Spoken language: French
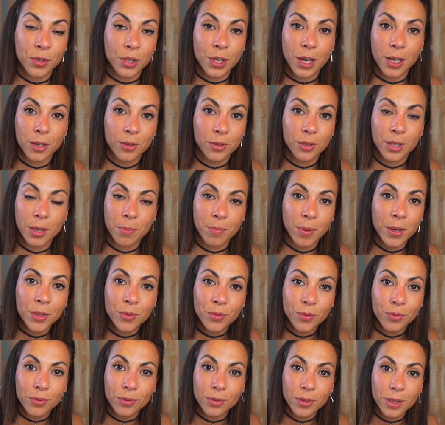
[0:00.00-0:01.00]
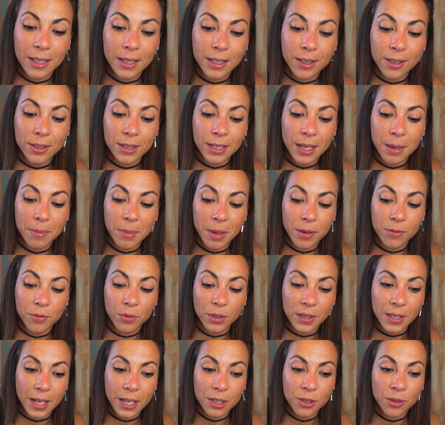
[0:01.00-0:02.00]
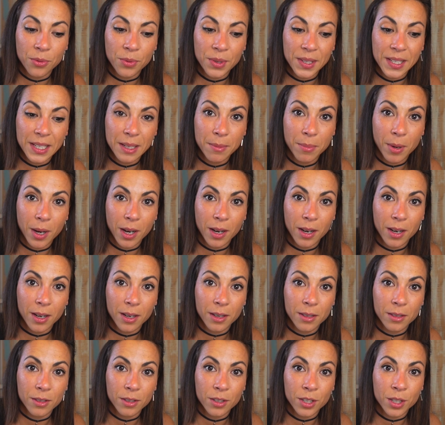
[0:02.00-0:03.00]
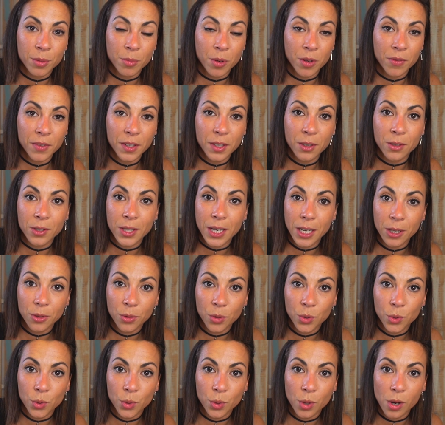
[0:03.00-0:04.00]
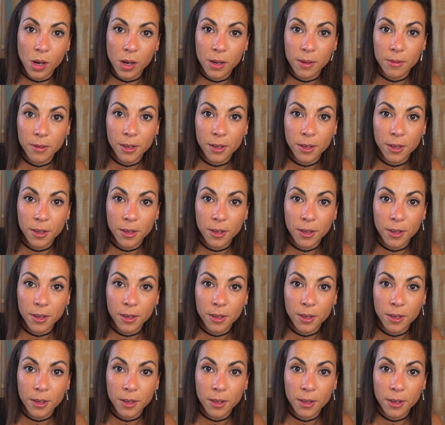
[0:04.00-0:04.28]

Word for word: je la connais pas du tout et quand elle m'avoue ça, je lui dis ben je m'en vais dans quelques jours,